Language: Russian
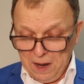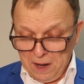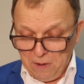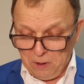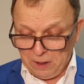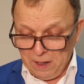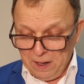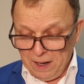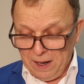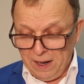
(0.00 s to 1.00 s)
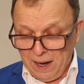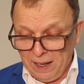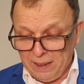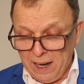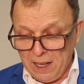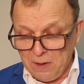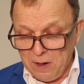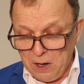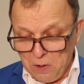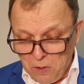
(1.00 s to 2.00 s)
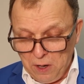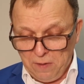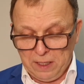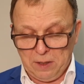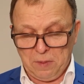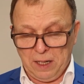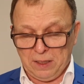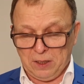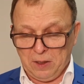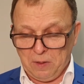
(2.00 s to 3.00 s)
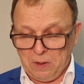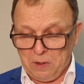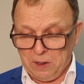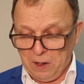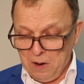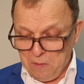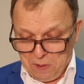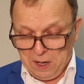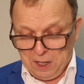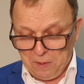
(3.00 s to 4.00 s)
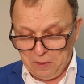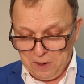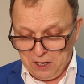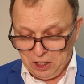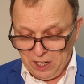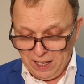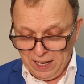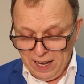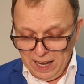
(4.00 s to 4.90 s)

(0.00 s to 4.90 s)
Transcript: И вот э, от 3 июля 2018 года передо мной решение,